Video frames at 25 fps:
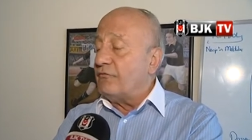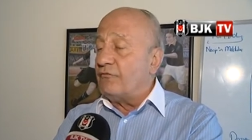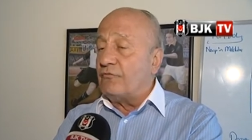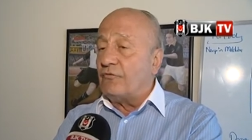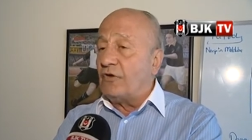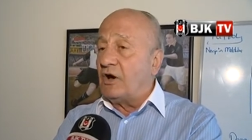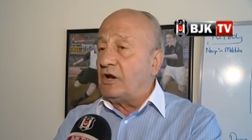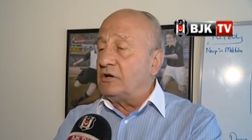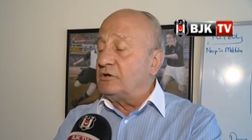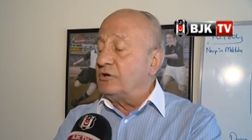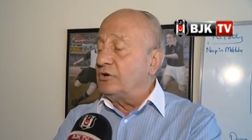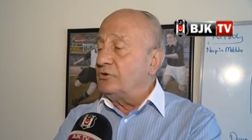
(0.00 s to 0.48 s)

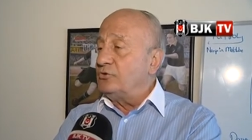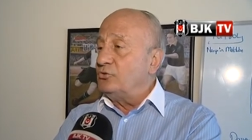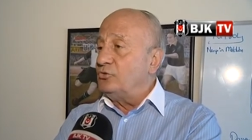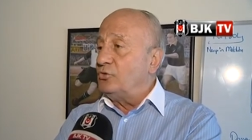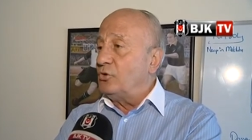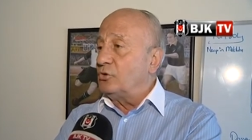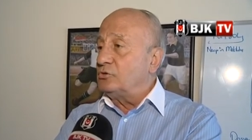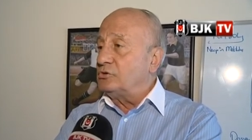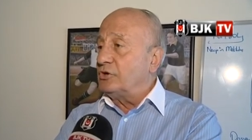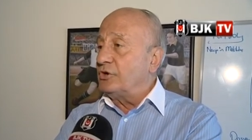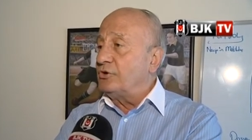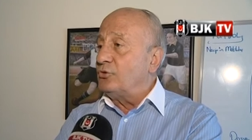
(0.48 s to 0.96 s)
varlarını
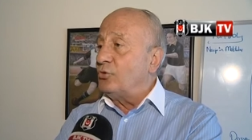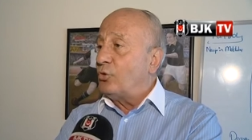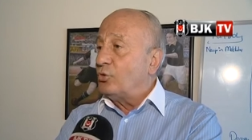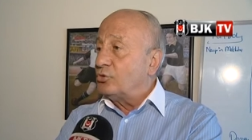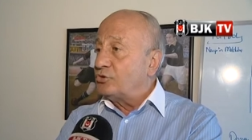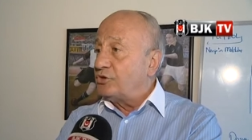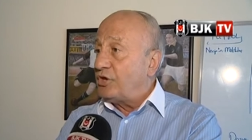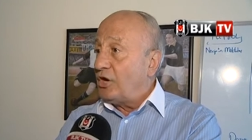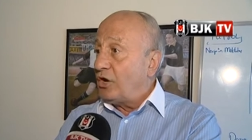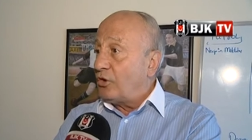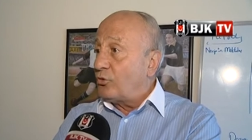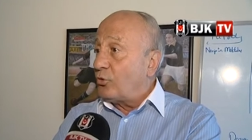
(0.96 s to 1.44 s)
yoklarını
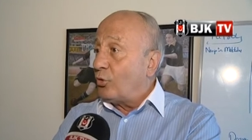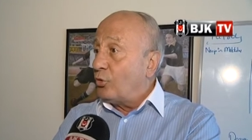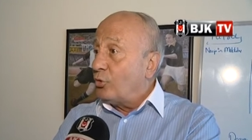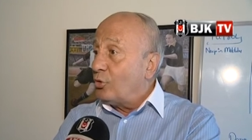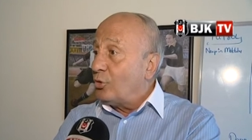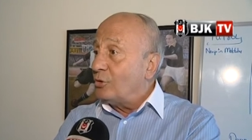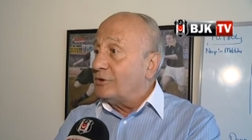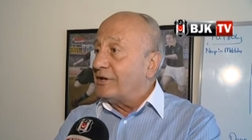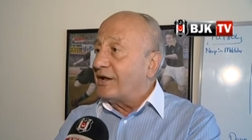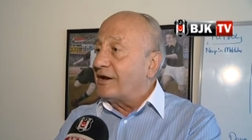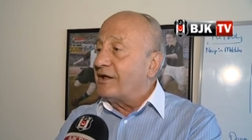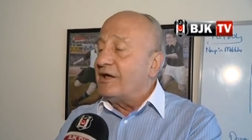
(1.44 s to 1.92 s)
ortaya
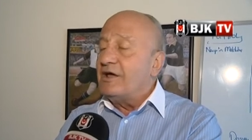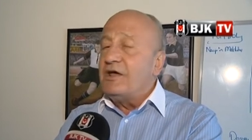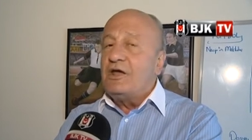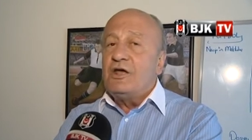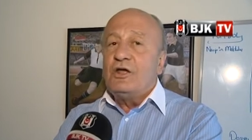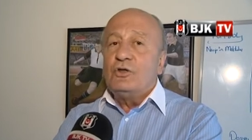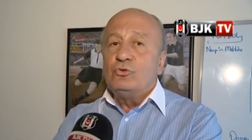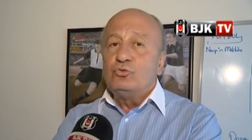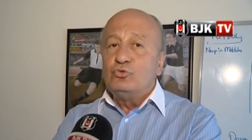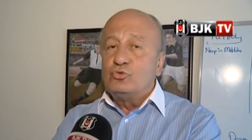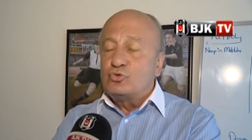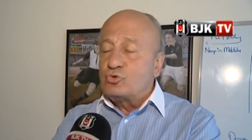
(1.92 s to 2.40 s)
koyuyorlar.
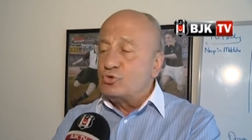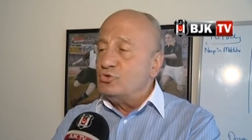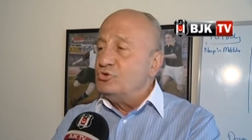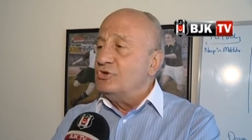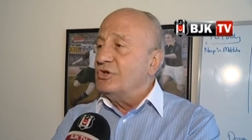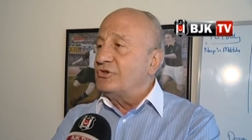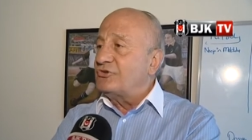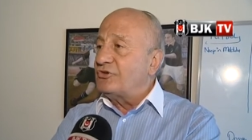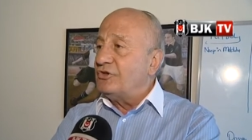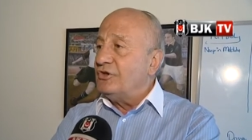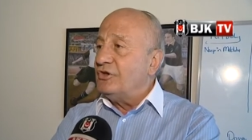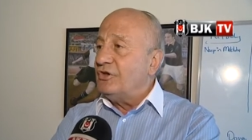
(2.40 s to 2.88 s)

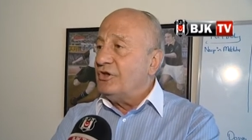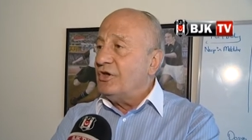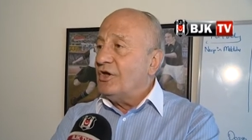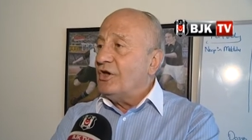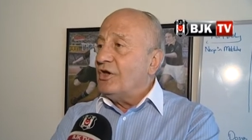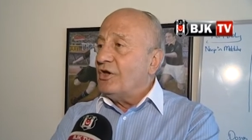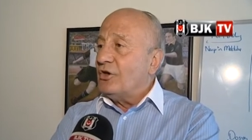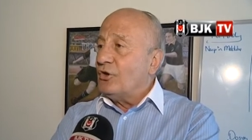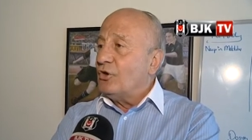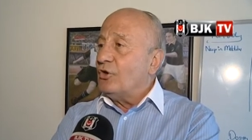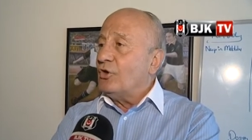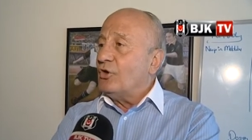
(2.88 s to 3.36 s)
Düşüncesi
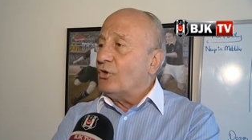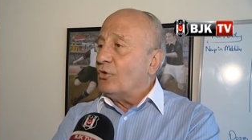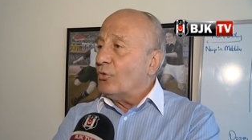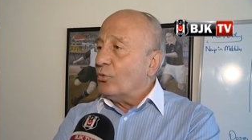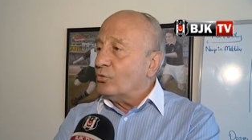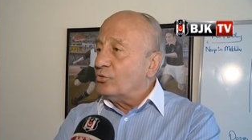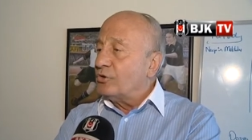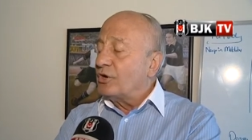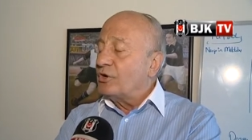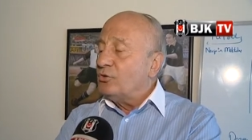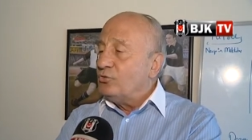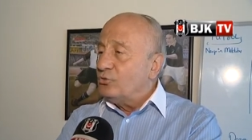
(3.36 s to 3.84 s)
e,
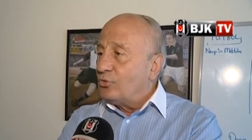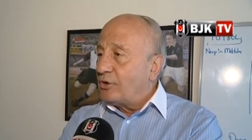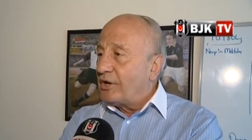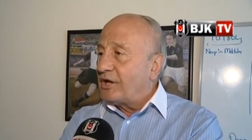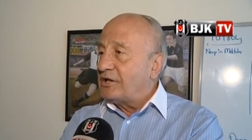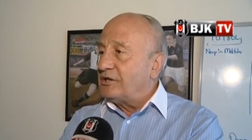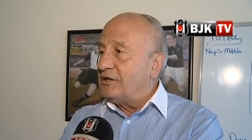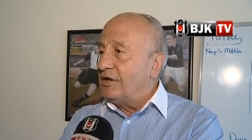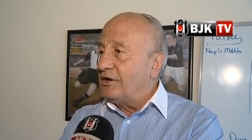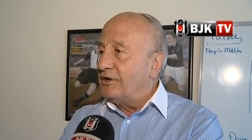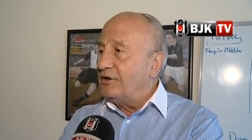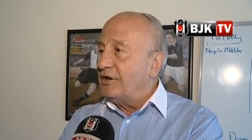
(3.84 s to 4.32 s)
onların
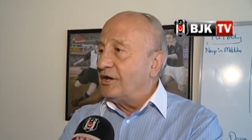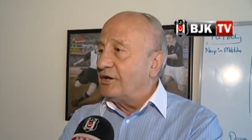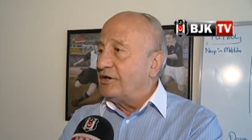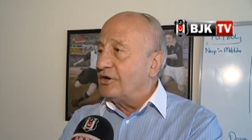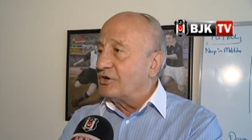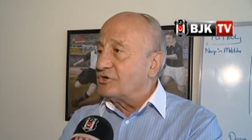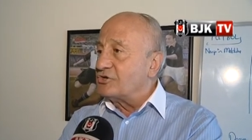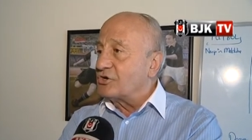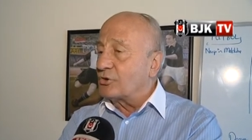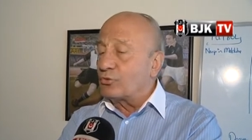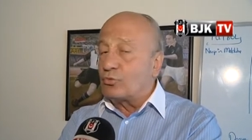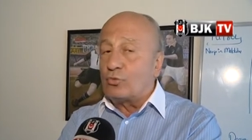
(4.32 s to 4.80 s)
yüreklerine
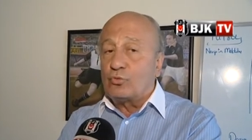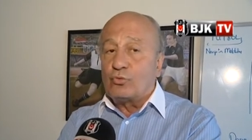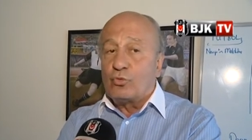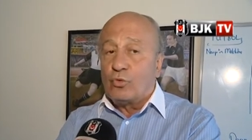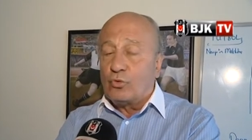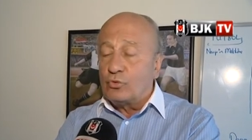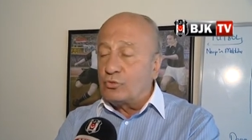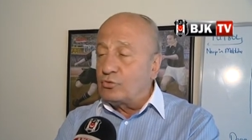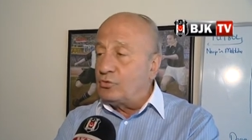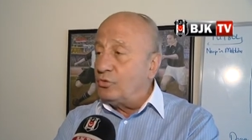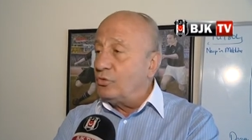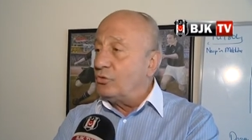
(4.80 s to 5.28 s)
girecek.
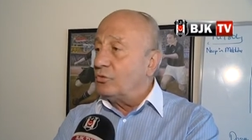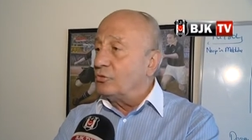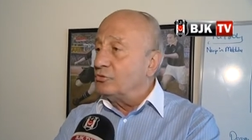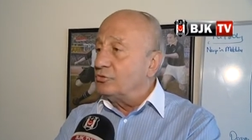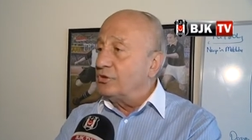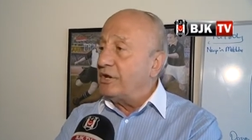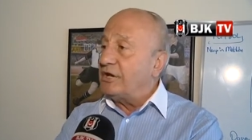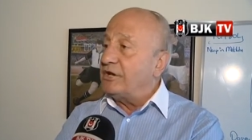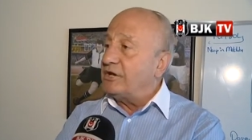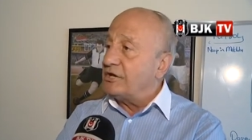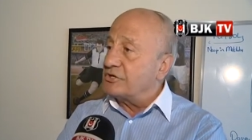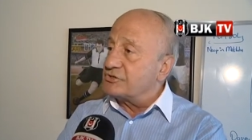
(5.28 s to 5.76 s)
Korkuyor
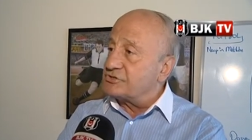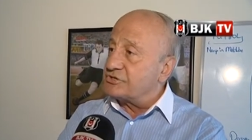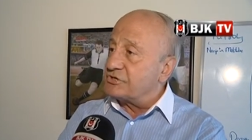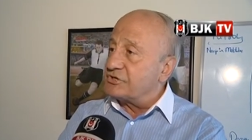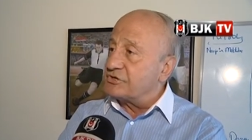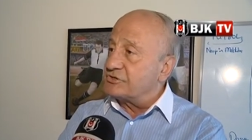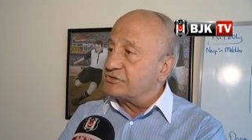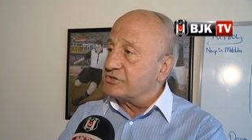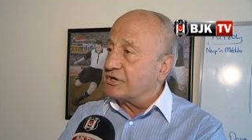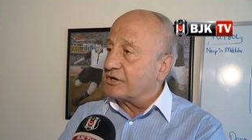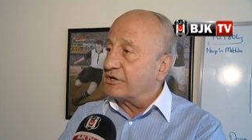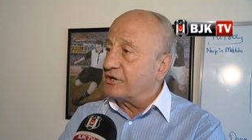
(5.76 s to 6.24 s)
onlar
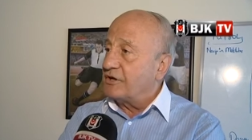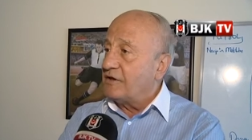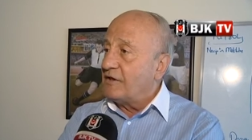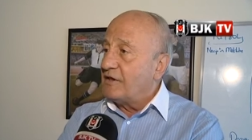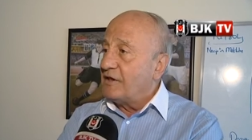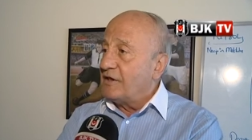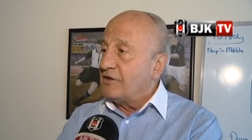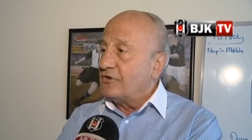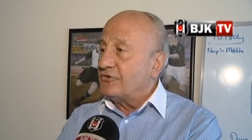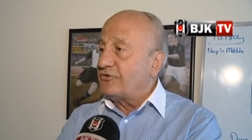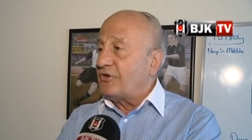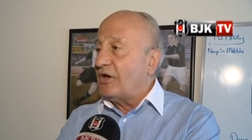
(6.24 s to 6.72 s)
yaşayacak.
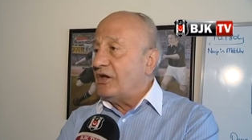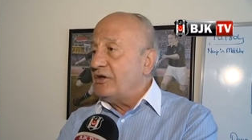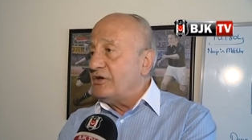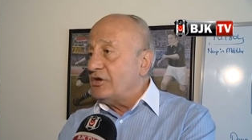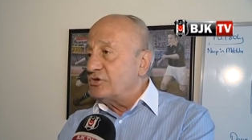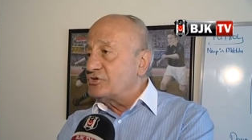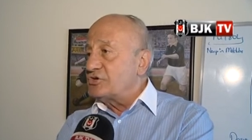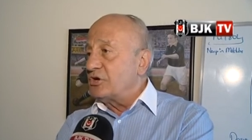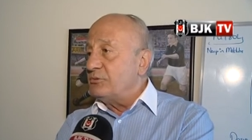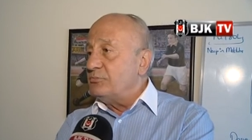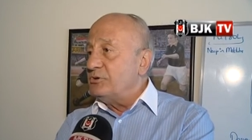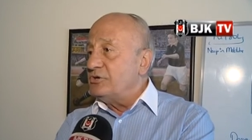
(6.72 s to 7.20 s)
Sen
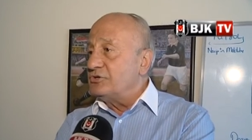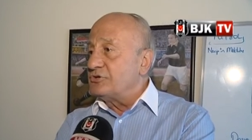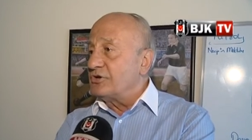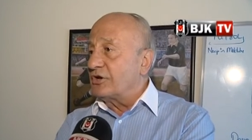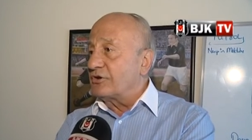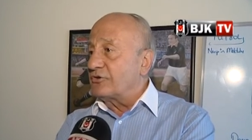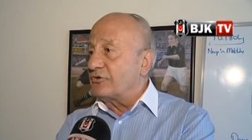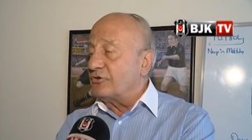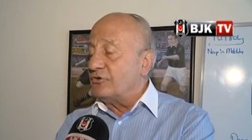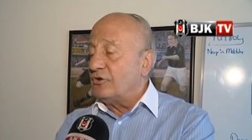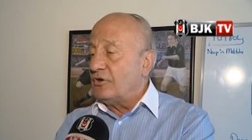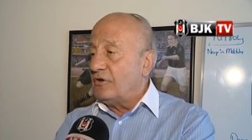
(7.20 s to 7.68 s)

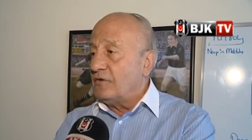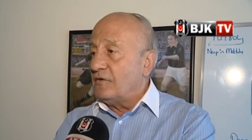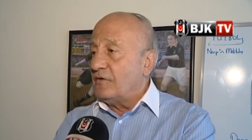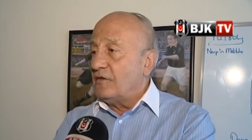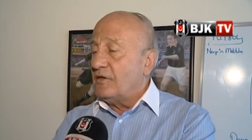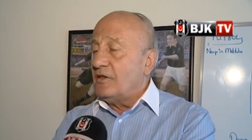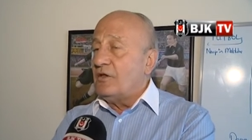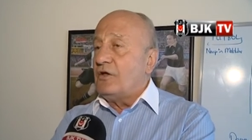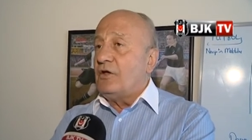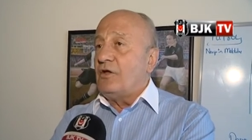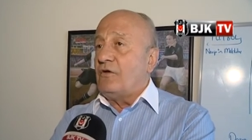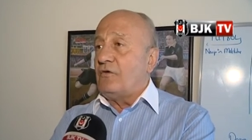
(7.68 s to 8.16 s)
yaşamayacaksın.
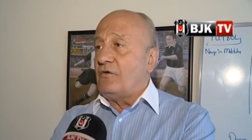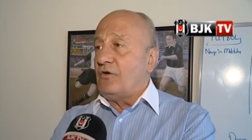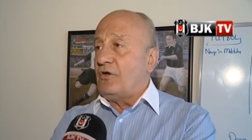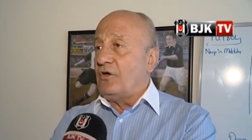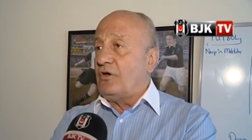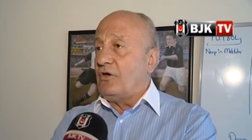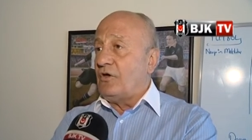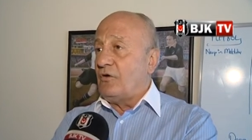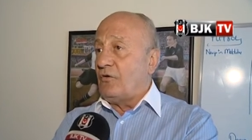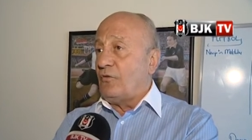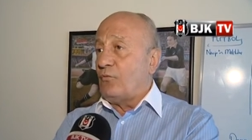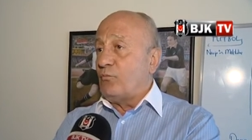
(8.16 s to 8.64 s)

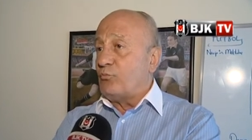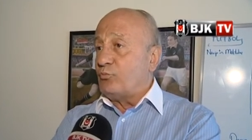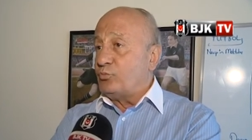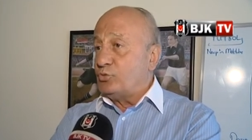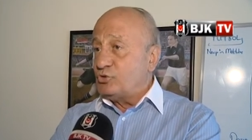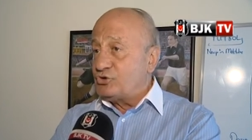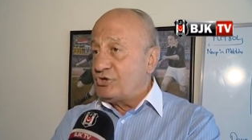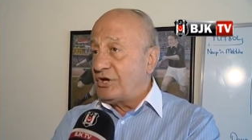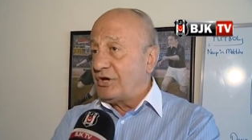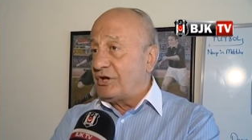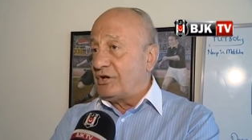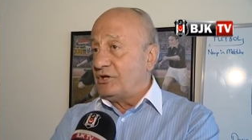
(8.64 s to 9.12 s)
E,
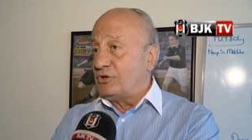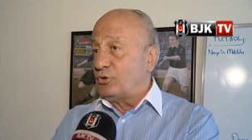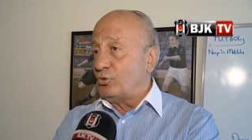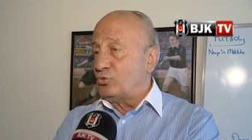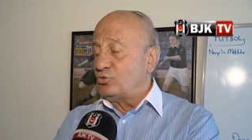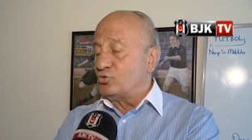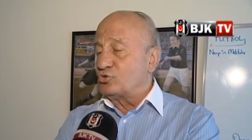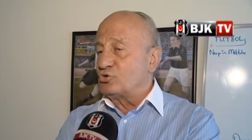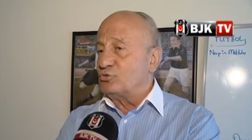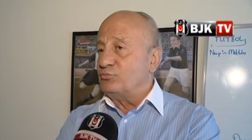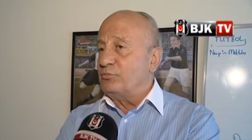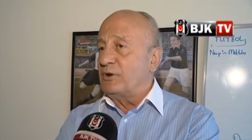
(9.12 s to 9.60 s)
bu şekilde
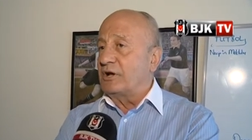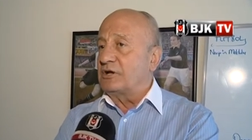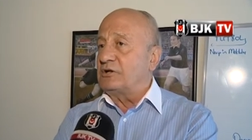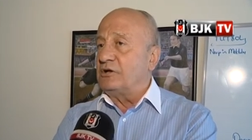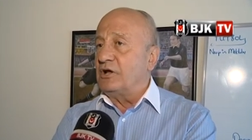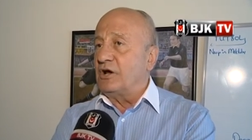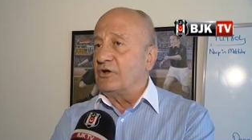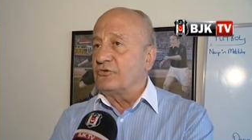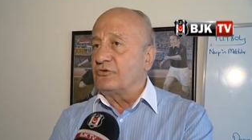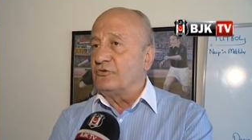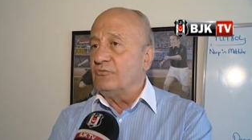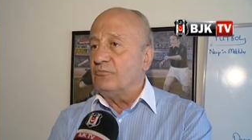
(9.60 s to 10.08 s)
düşünmek
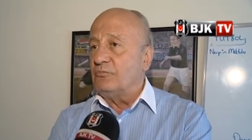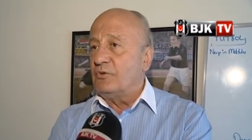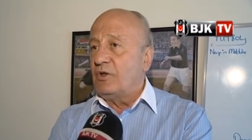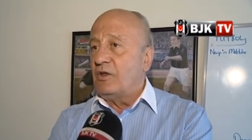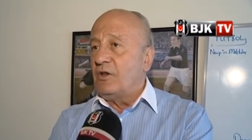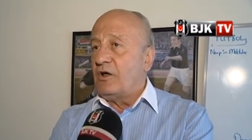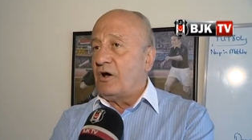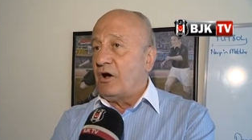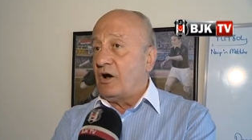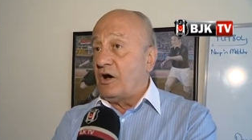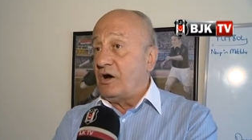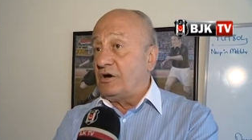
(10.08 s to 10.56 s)
lazım.
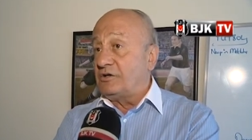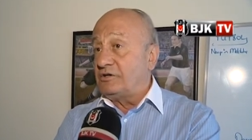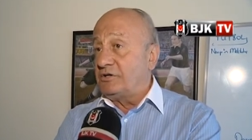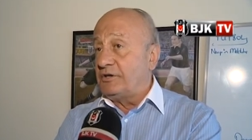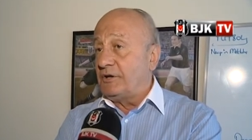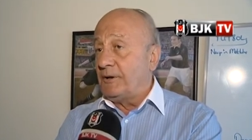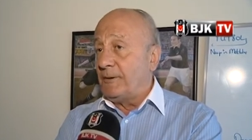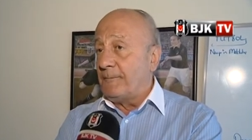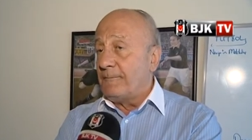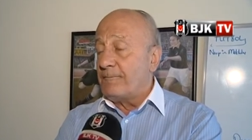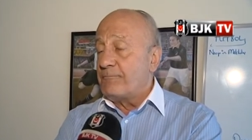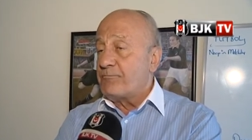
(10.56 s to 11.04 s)

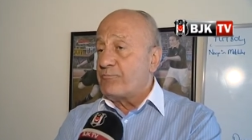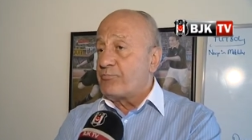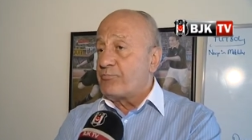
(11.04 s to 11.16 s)
Artı